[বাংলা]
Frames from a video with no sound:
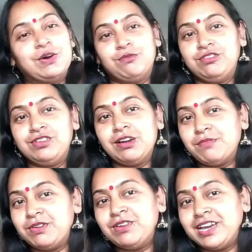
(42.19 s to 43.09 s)
অবশ্যই
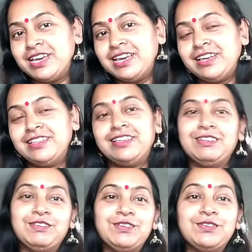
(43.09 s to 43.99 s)
আমারও লাগে তার
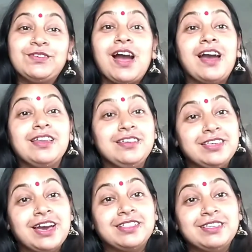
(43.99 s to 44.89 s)
জন্য আর
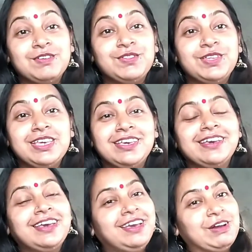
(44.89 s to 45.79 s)
নিজে হাতে যদি
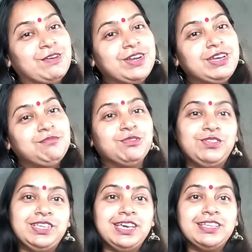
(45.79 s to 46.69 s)
ঘরে
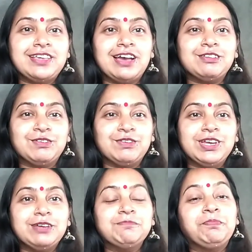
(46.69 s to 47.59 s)
বসিয়ে চাষ করে